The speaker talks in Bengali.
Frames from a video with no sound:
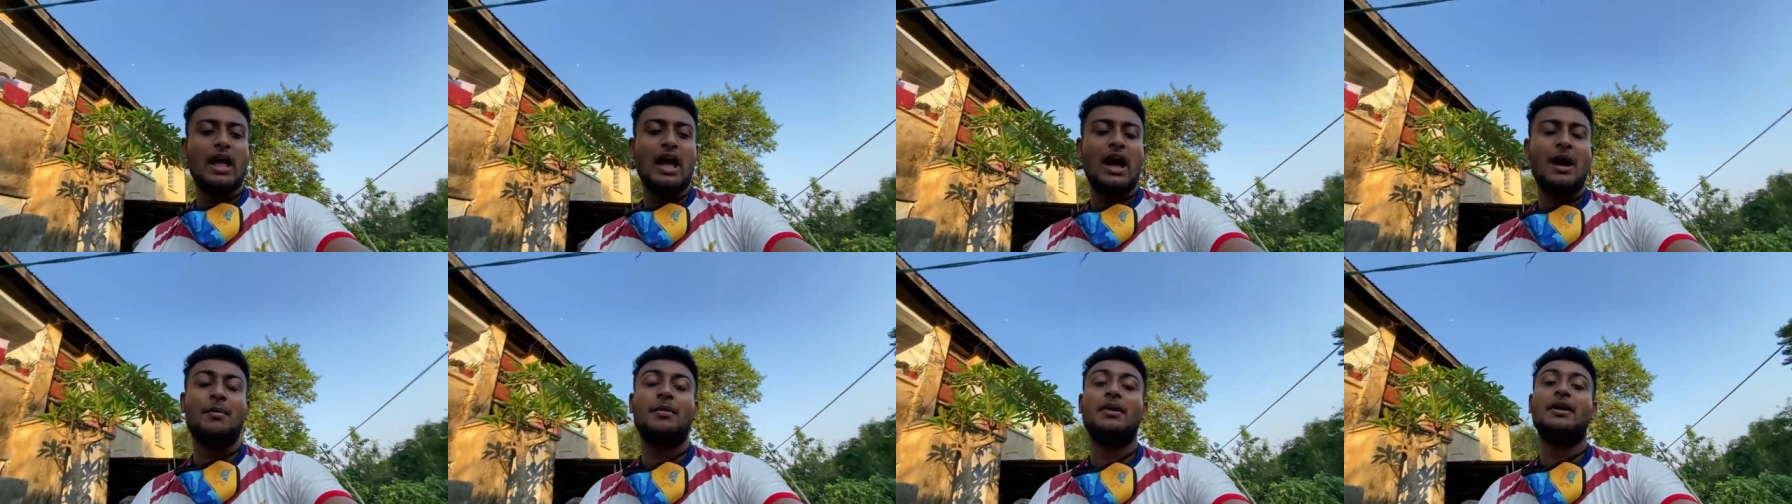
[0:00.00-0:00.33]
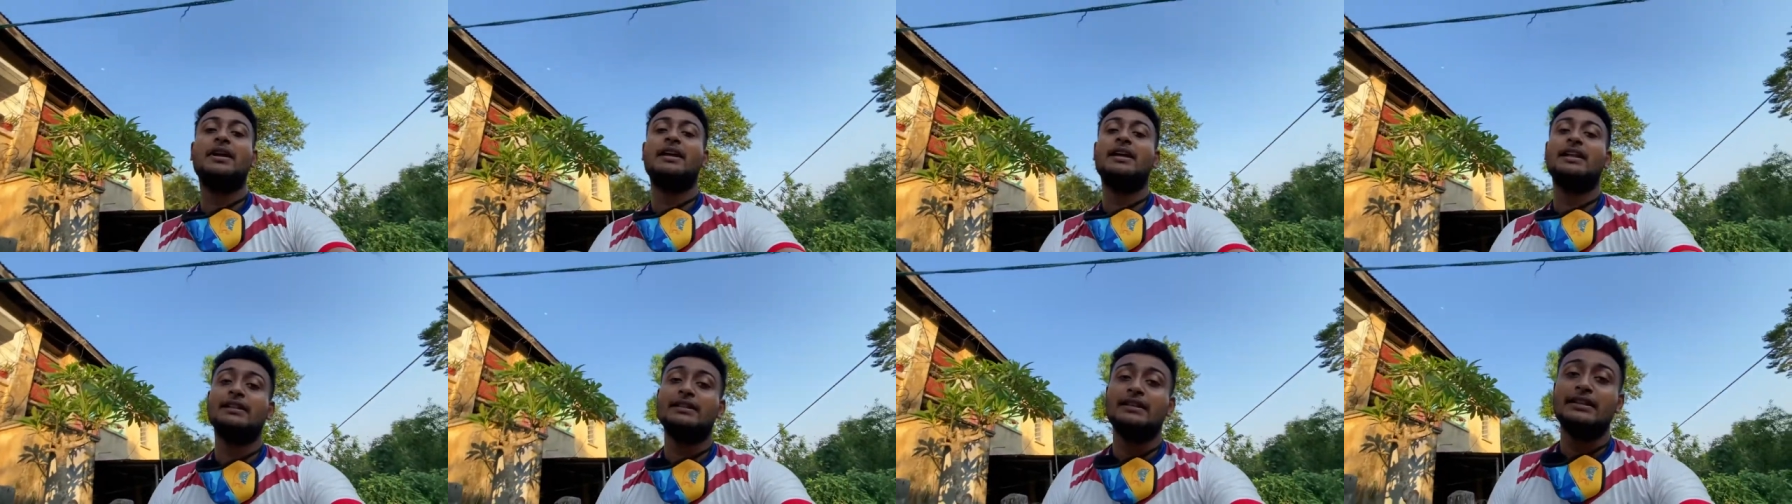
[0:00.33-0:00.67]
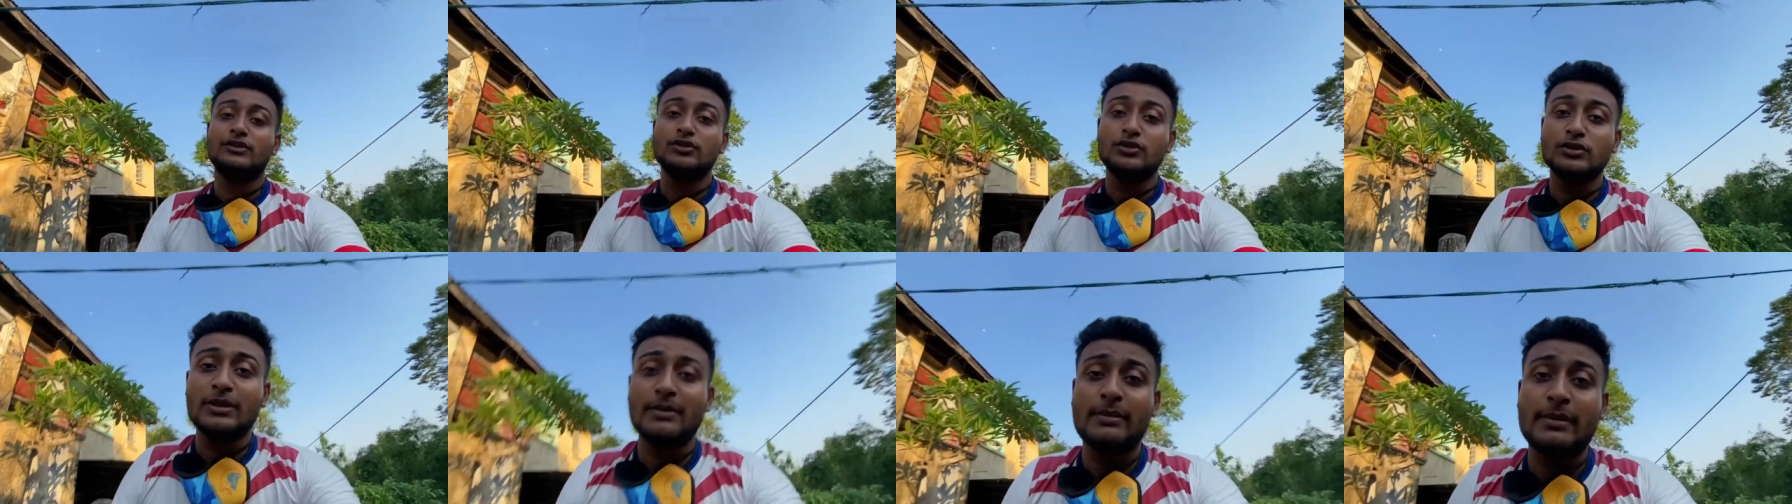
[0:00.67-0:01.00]
আমার হেলথের
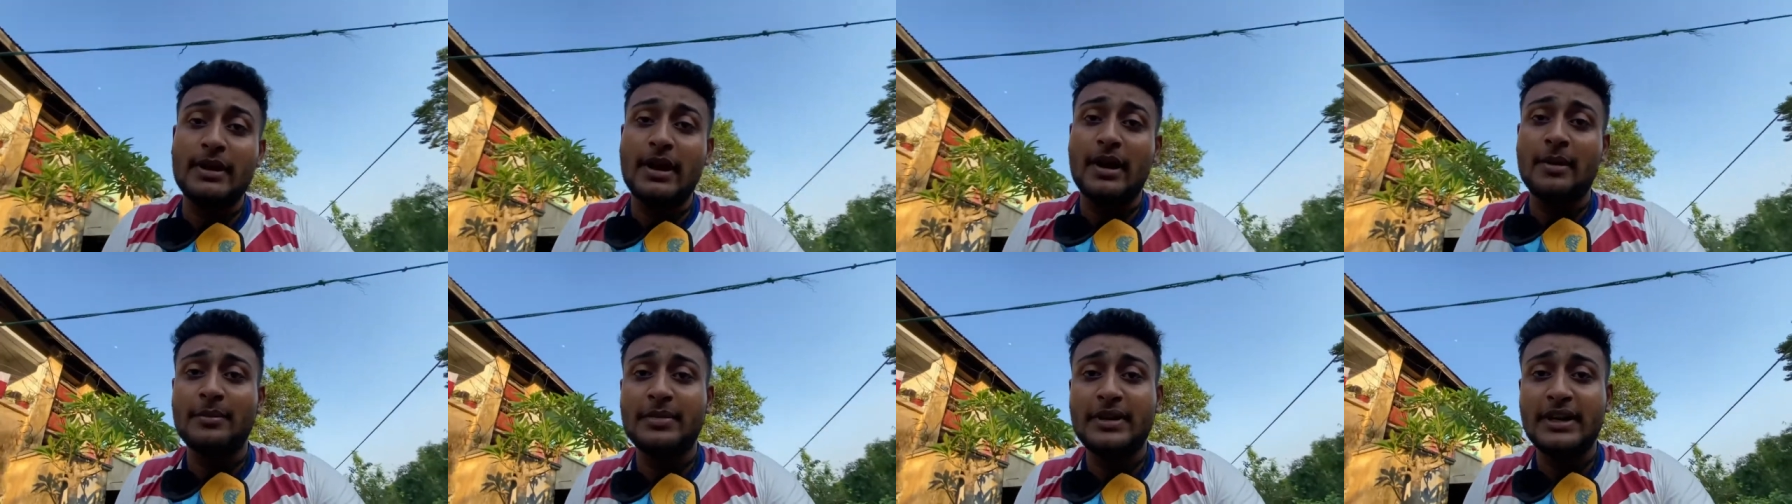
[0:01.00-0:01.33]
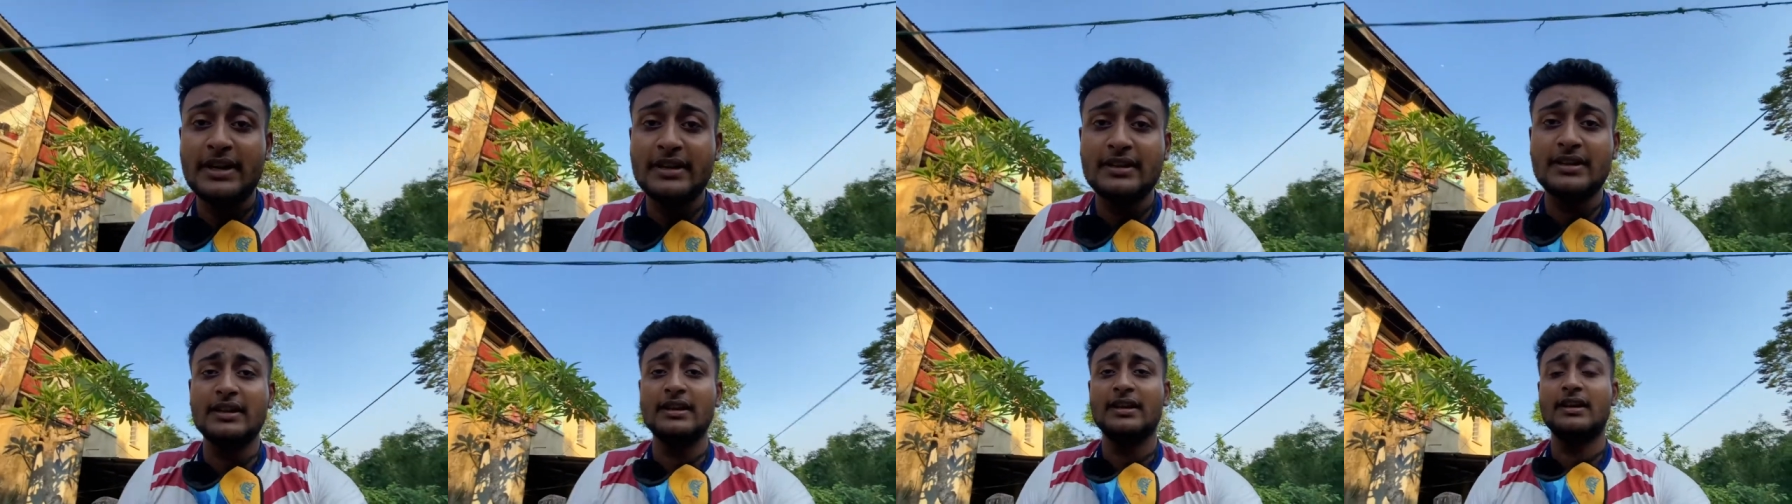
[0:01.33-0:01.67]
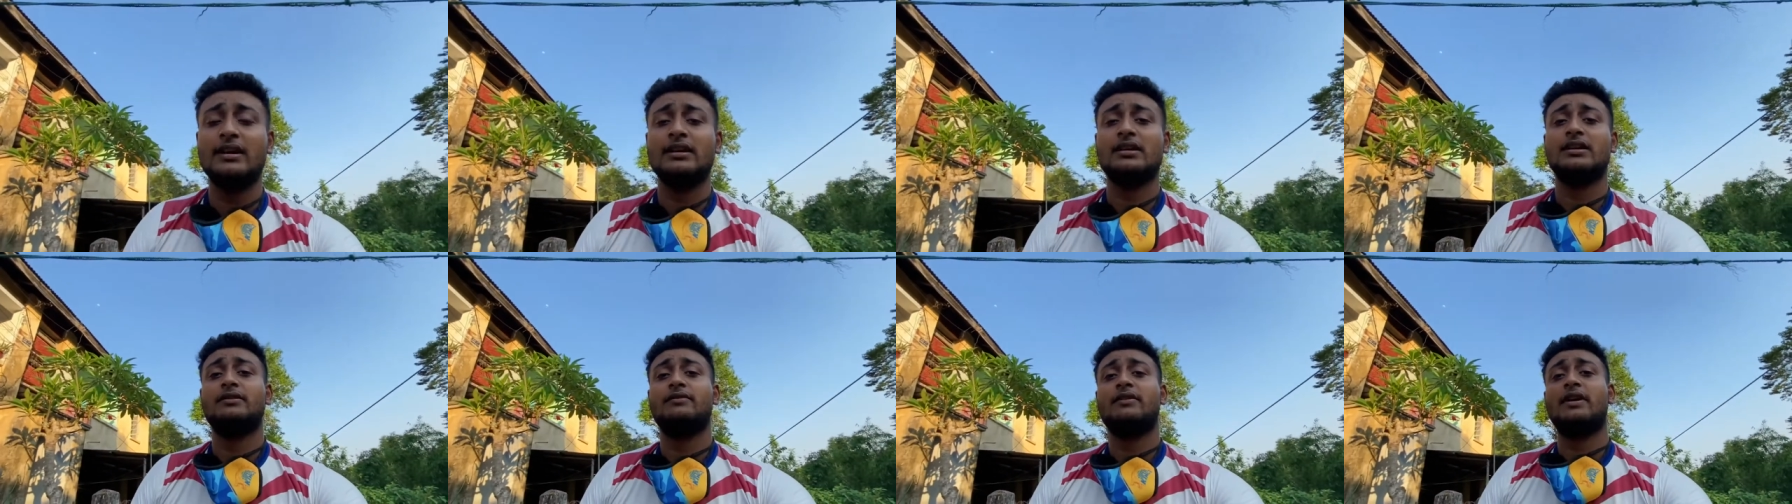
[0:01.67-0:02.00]
যদি আমি আপডেট দিই
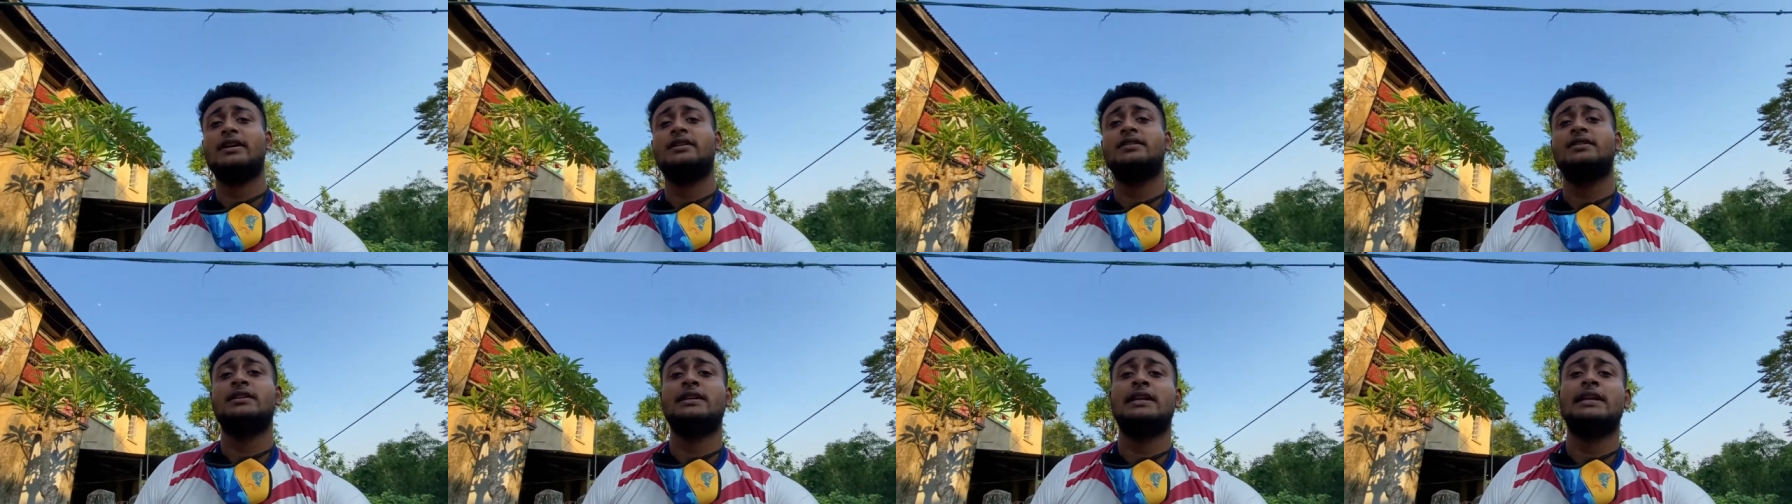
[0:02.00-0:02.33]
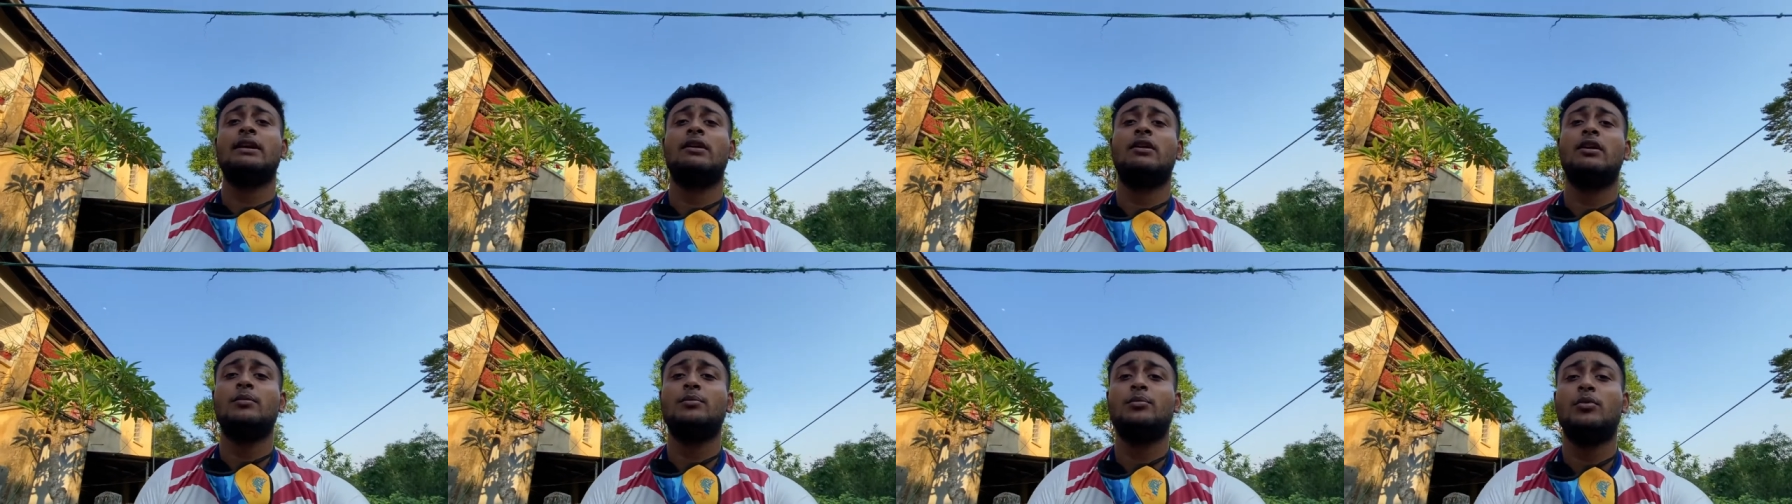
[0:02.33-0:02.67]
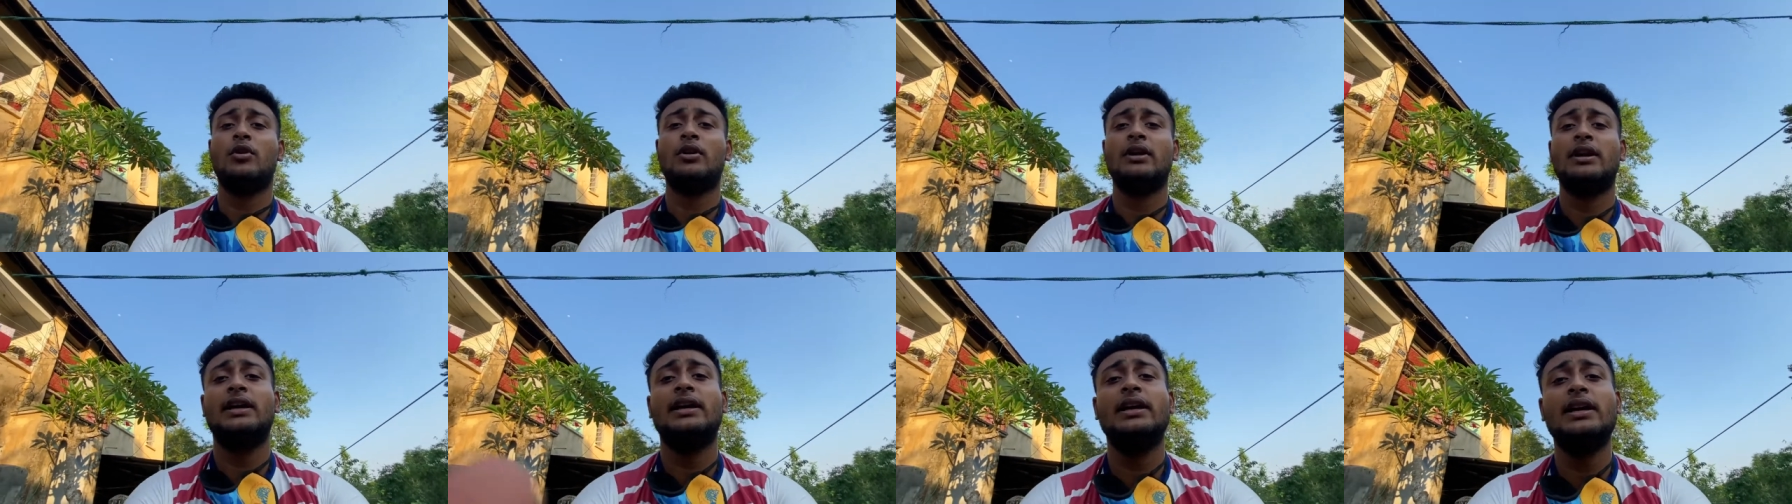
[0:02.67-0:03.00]
কালকে ভ্যাকসিন নেওয়ার
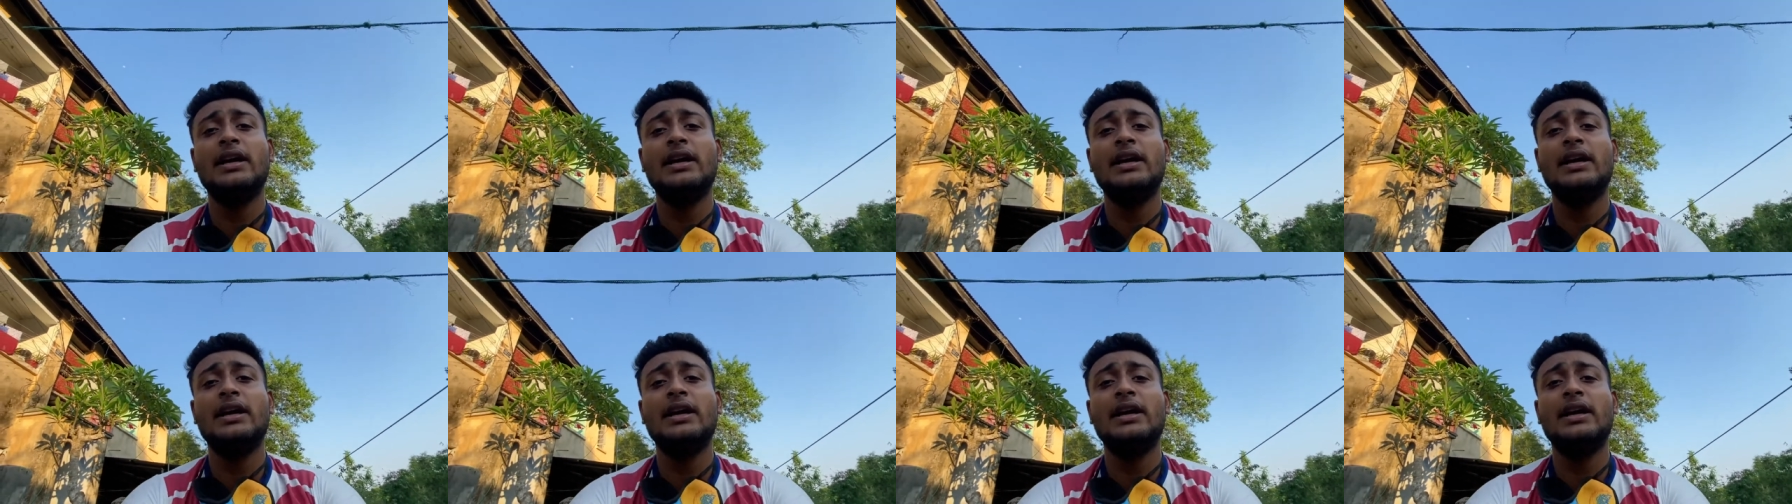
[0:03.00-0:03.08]
পরে